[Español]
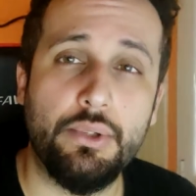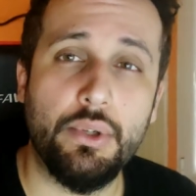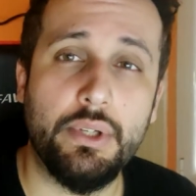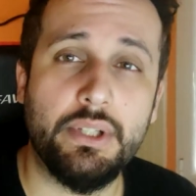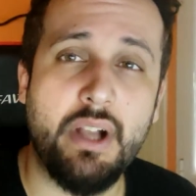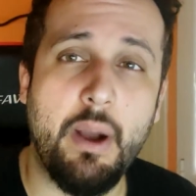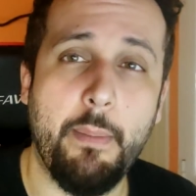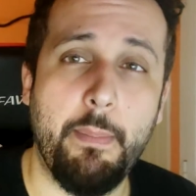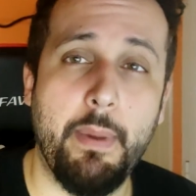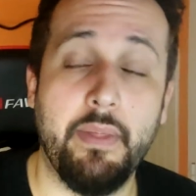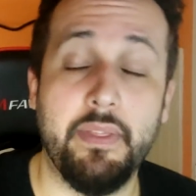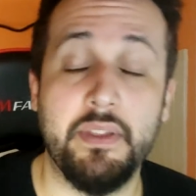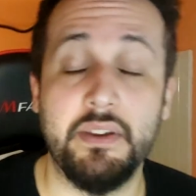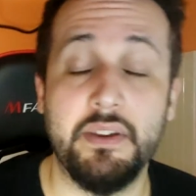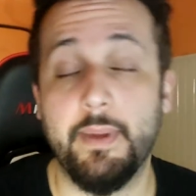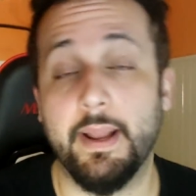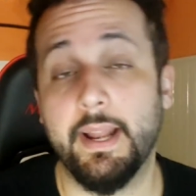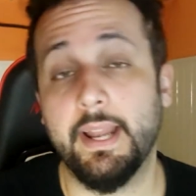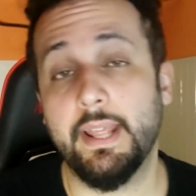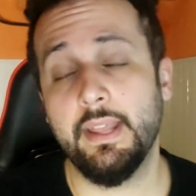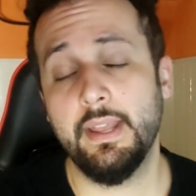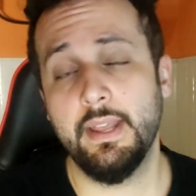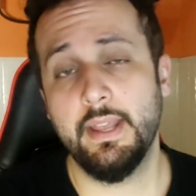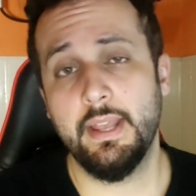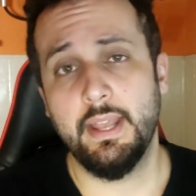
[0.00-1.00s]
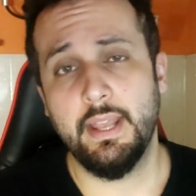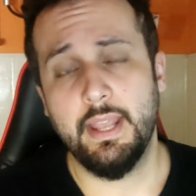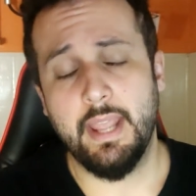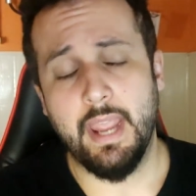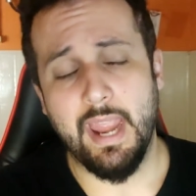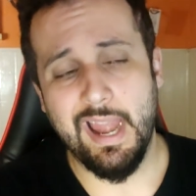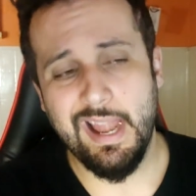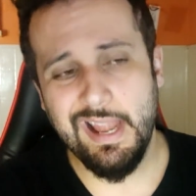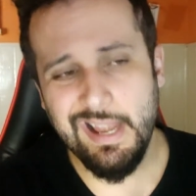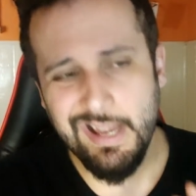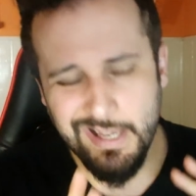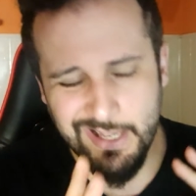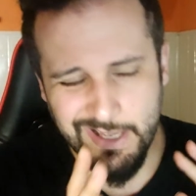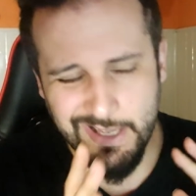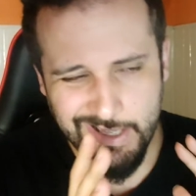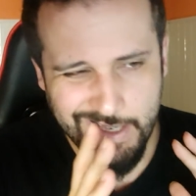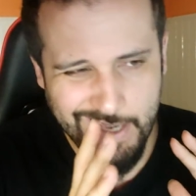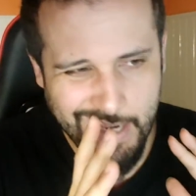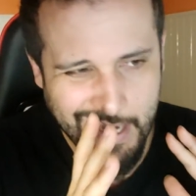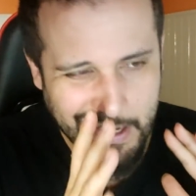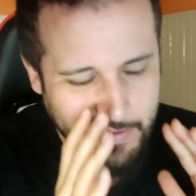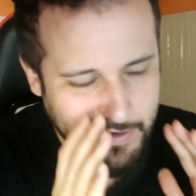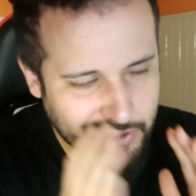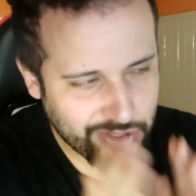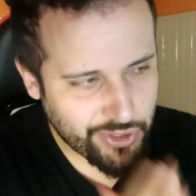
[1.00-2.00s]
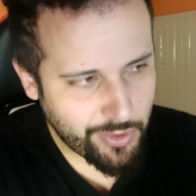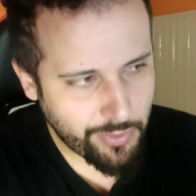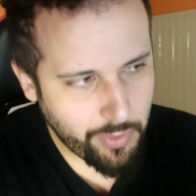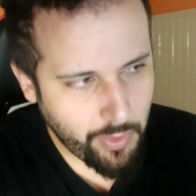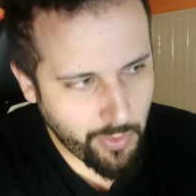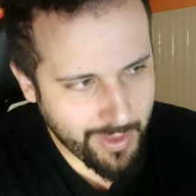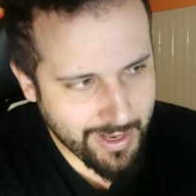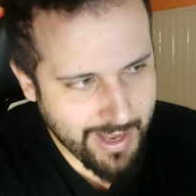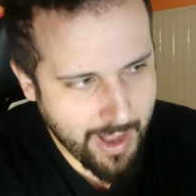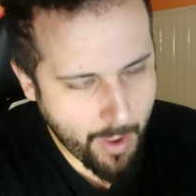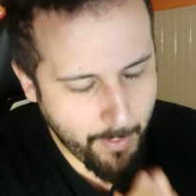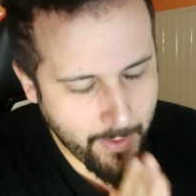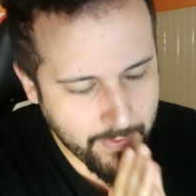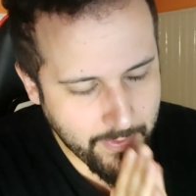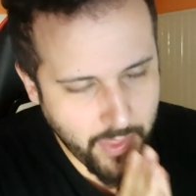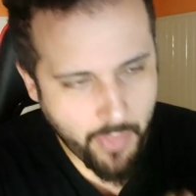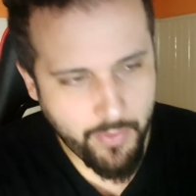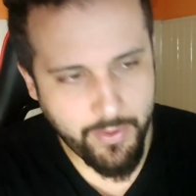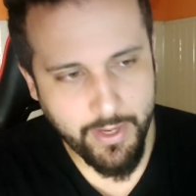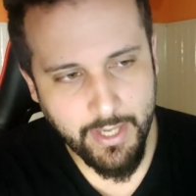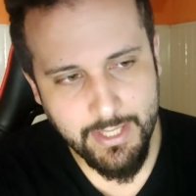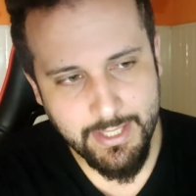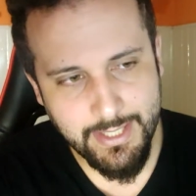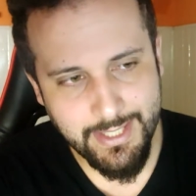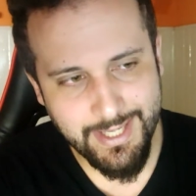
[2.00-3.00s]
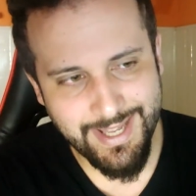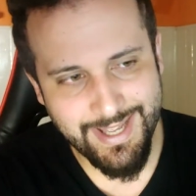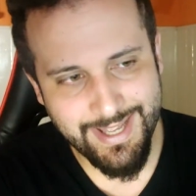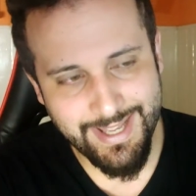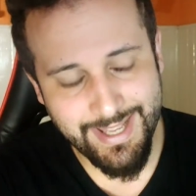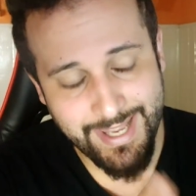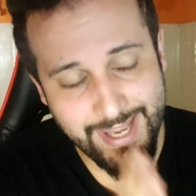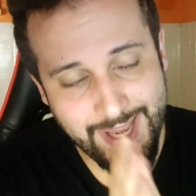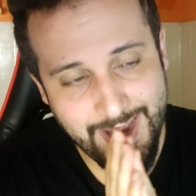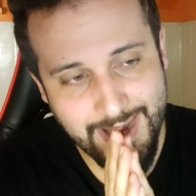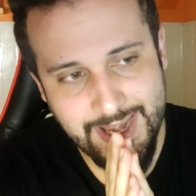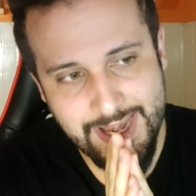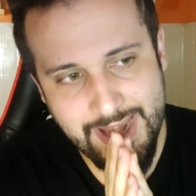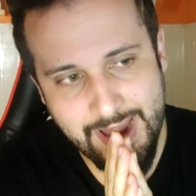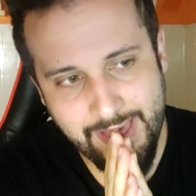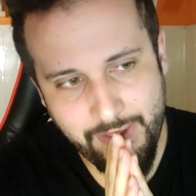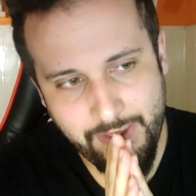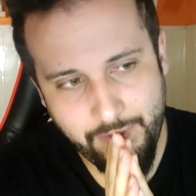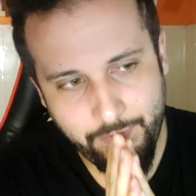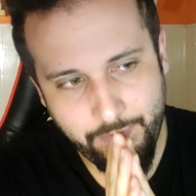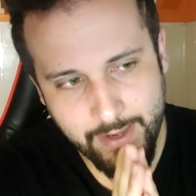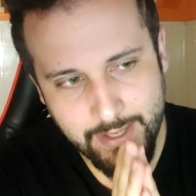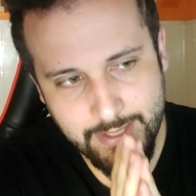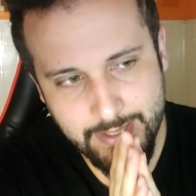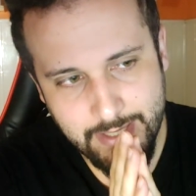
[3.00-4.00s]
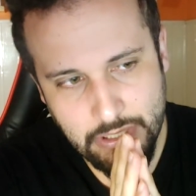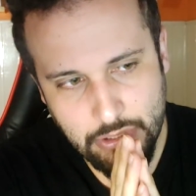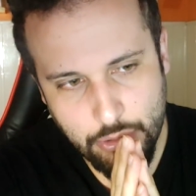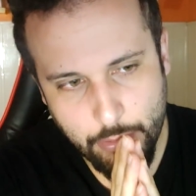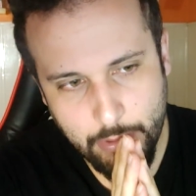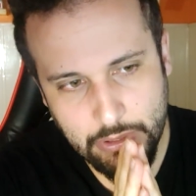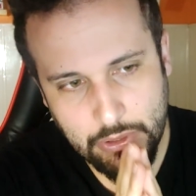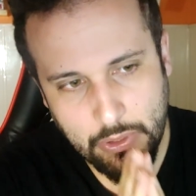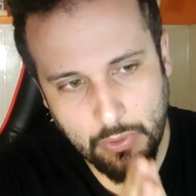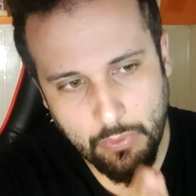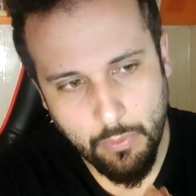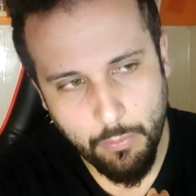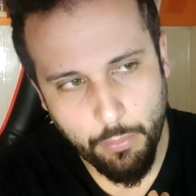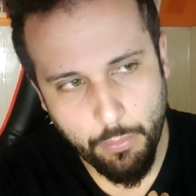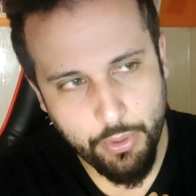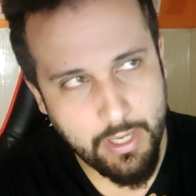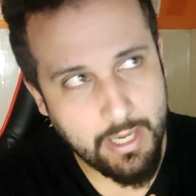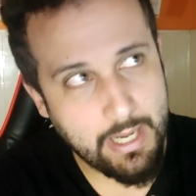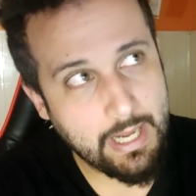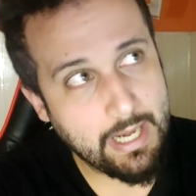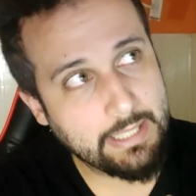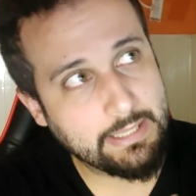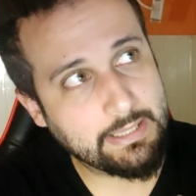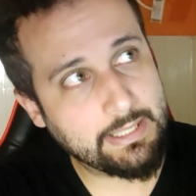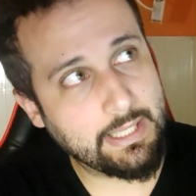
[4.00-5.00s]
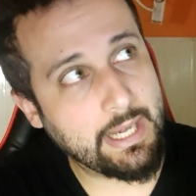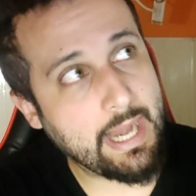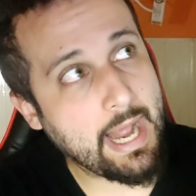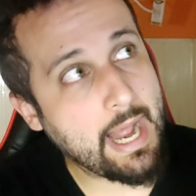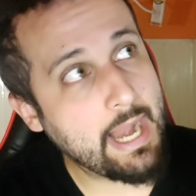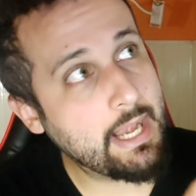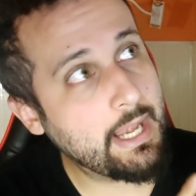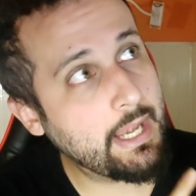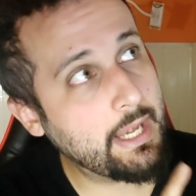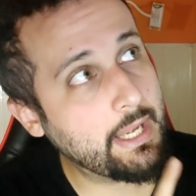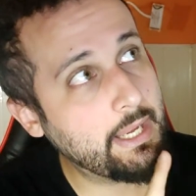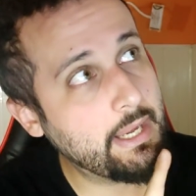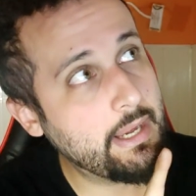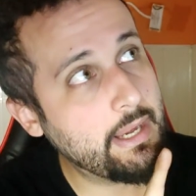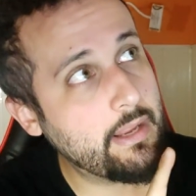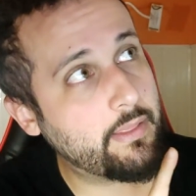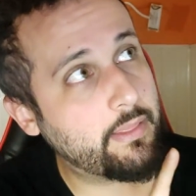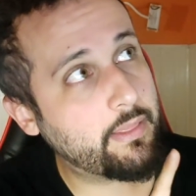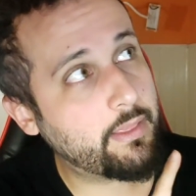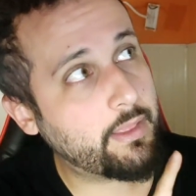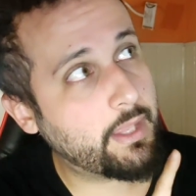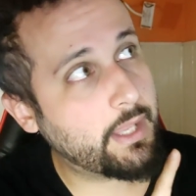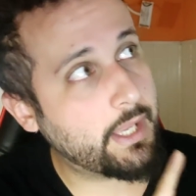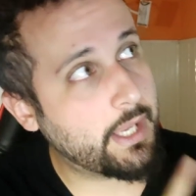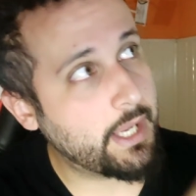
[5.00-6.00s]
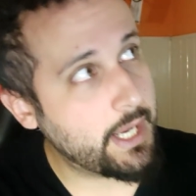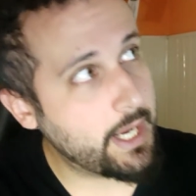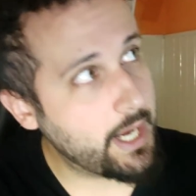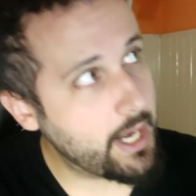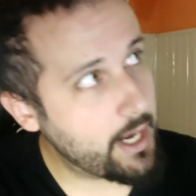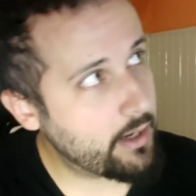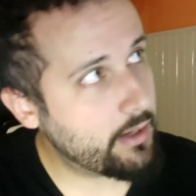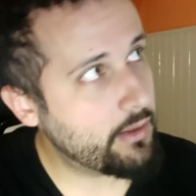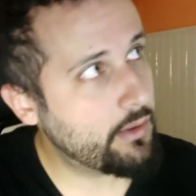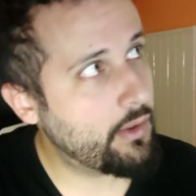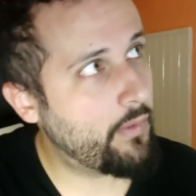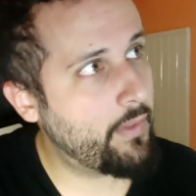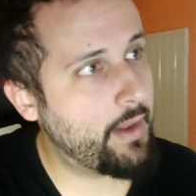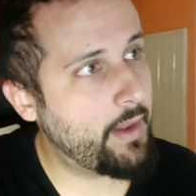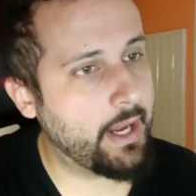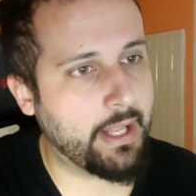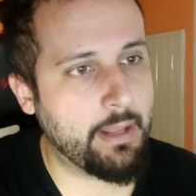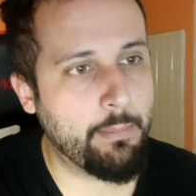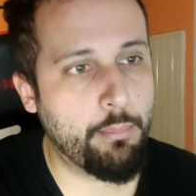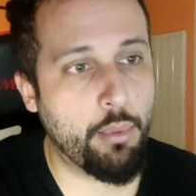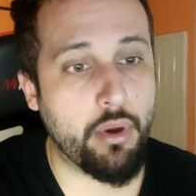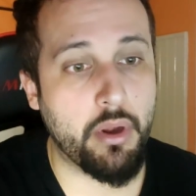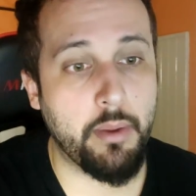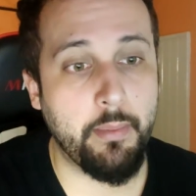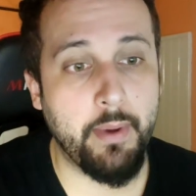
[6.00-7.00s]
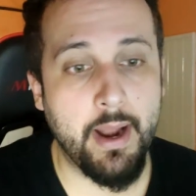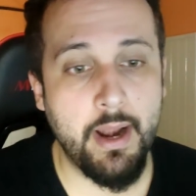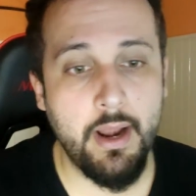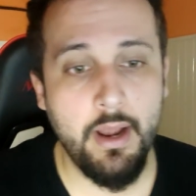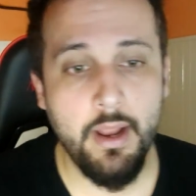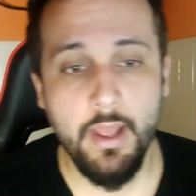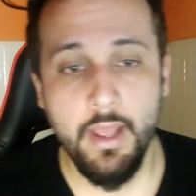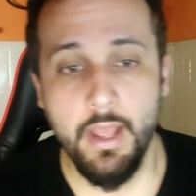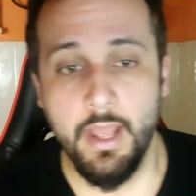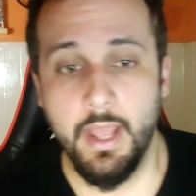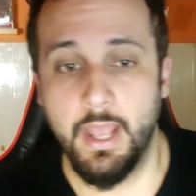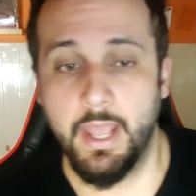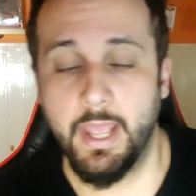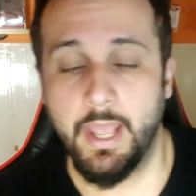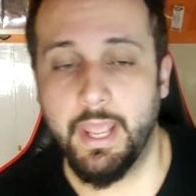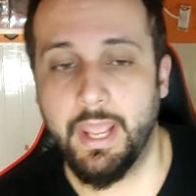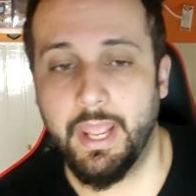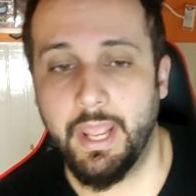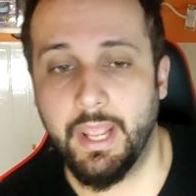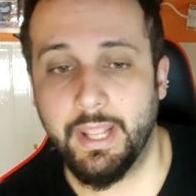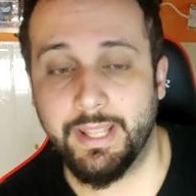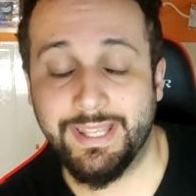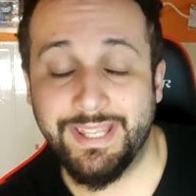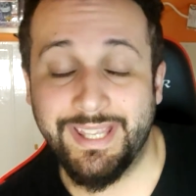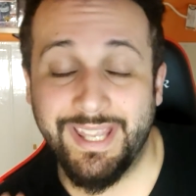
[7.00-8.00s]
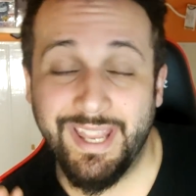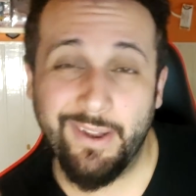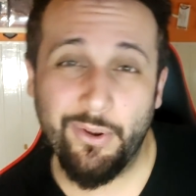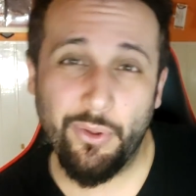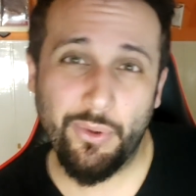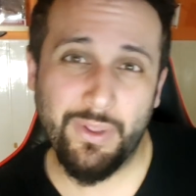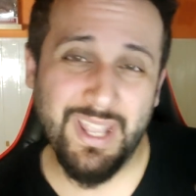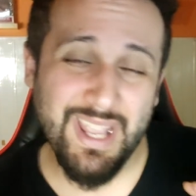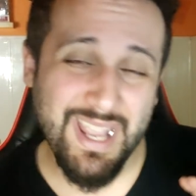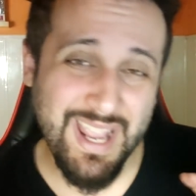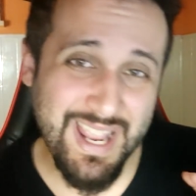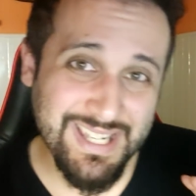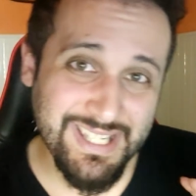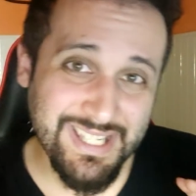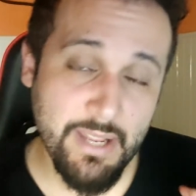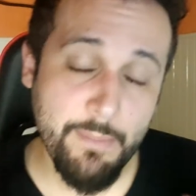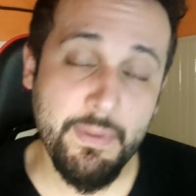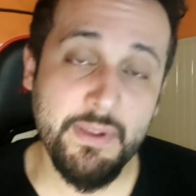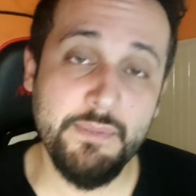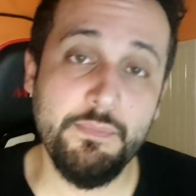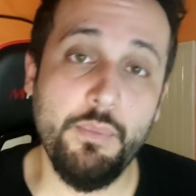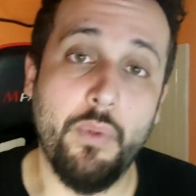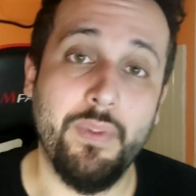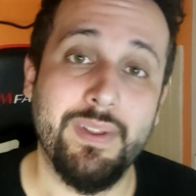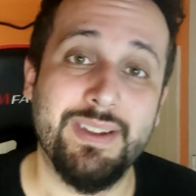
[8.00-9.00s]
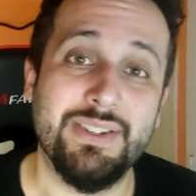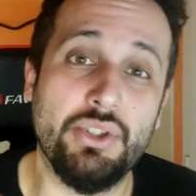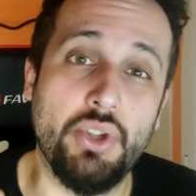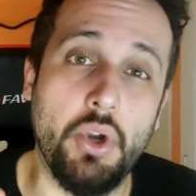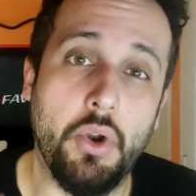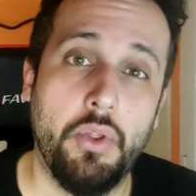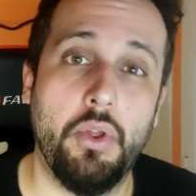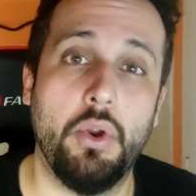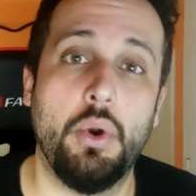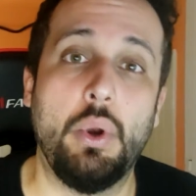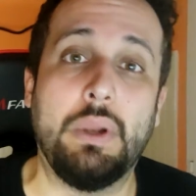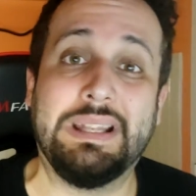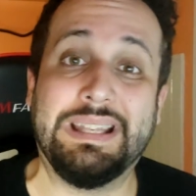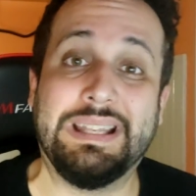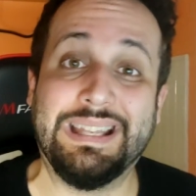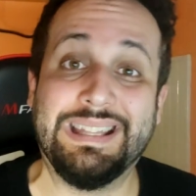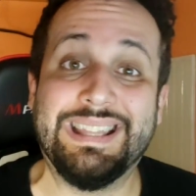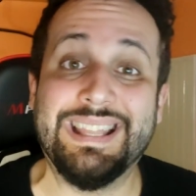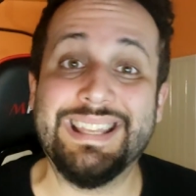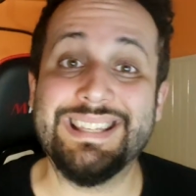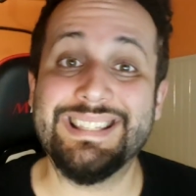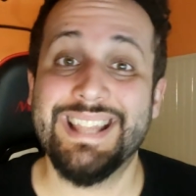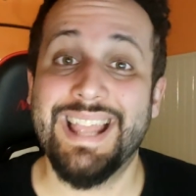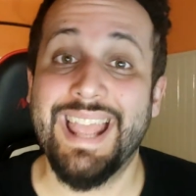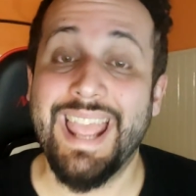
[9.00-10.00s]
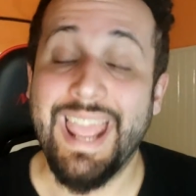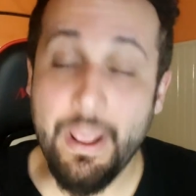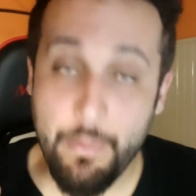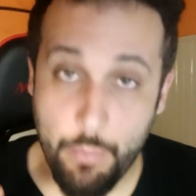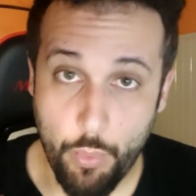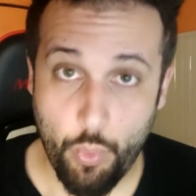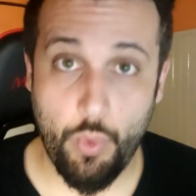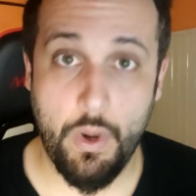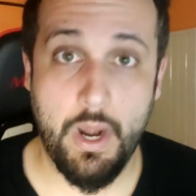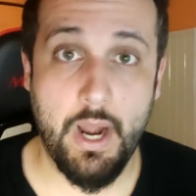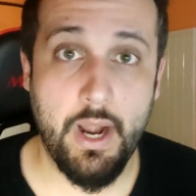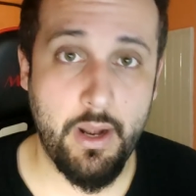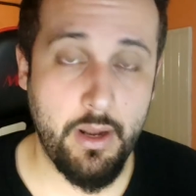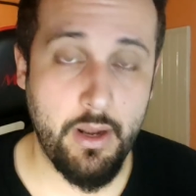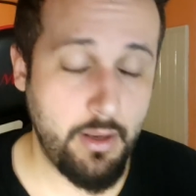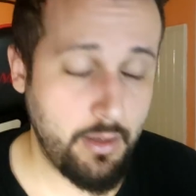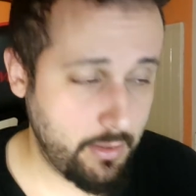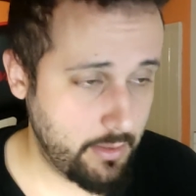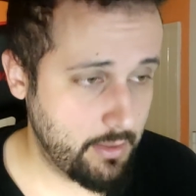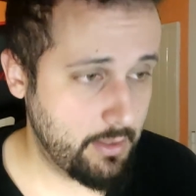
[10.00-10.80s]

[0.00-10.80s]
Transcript: sois capaces, ¿vale? El, destrozo en la banda derecha y en la defensa, sobre todo por el lateral izquierdo del equipo rival, eh, quiero que ese mismo destrozo lo intentéis emular,